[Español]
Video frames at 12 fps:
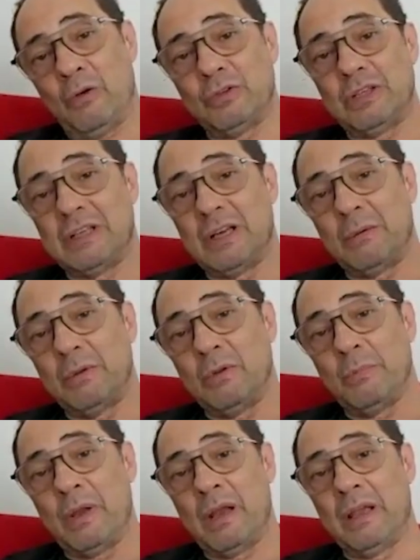nos ha
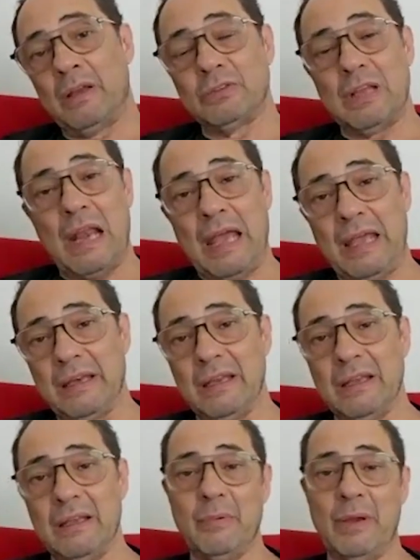servido para que nos dé el
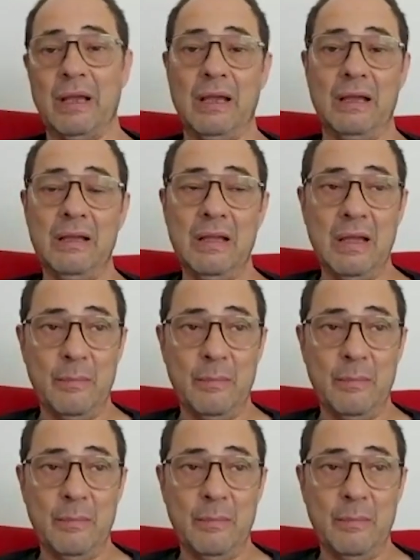aire, para